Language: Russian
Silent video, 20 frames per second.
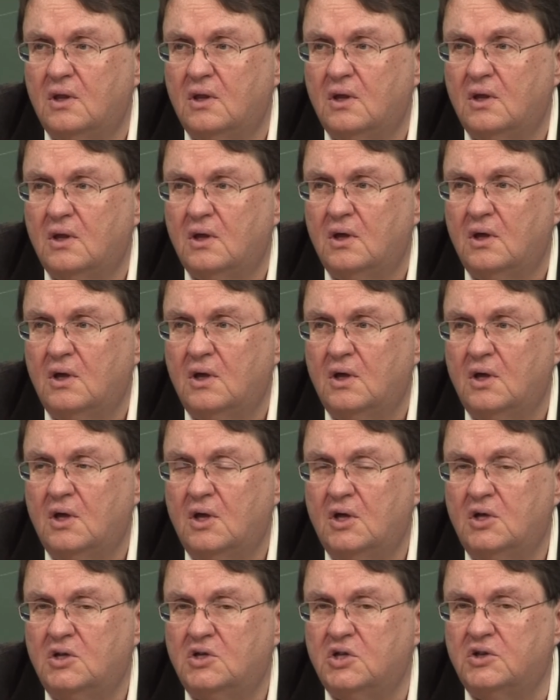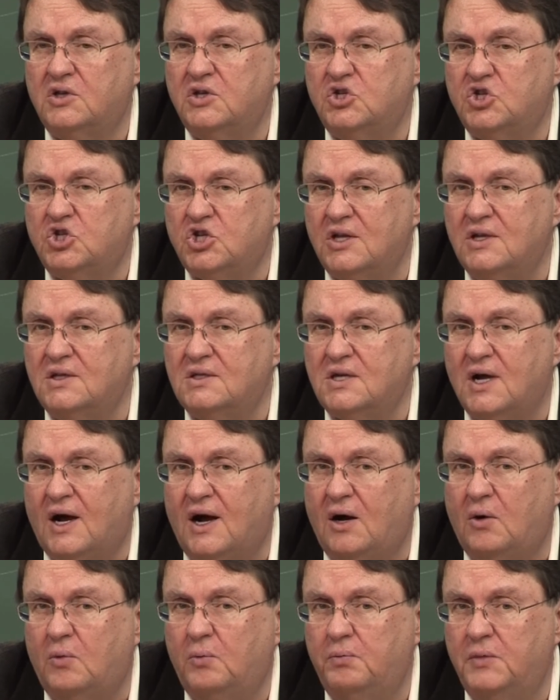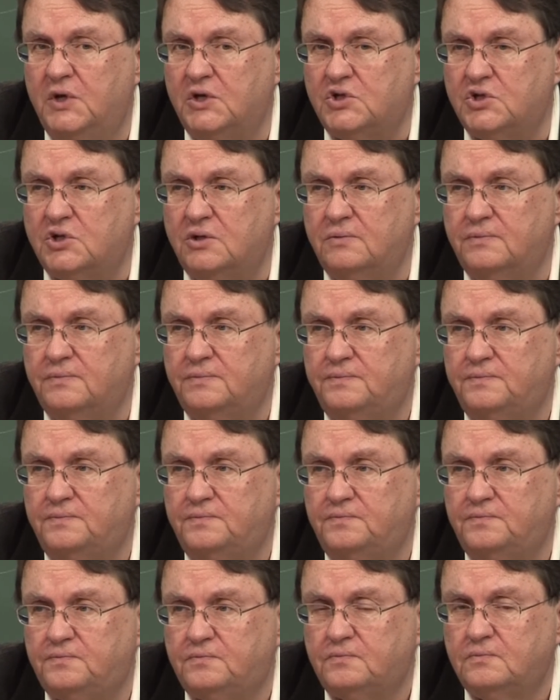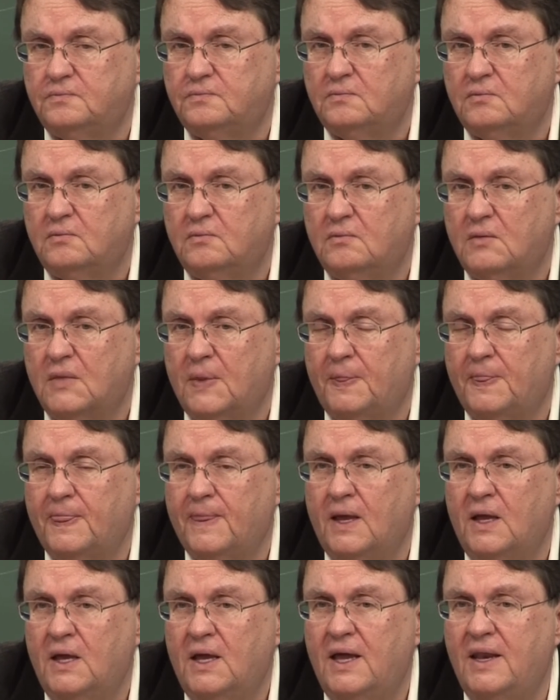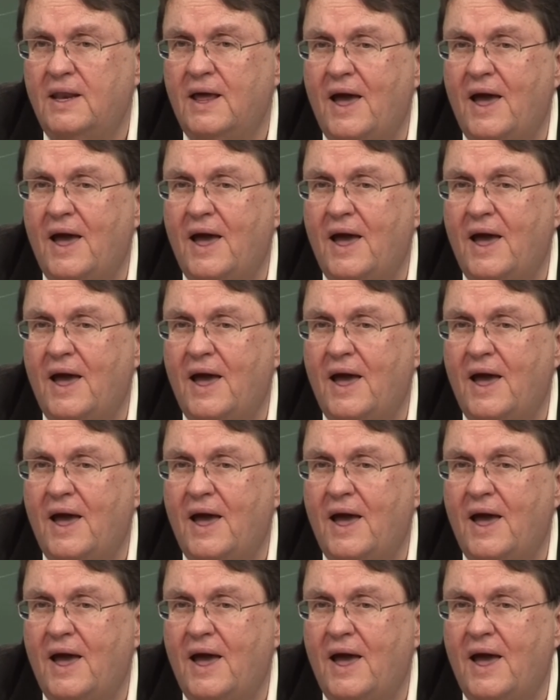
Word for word: теперь не иудейская миссия, а миссия языческая.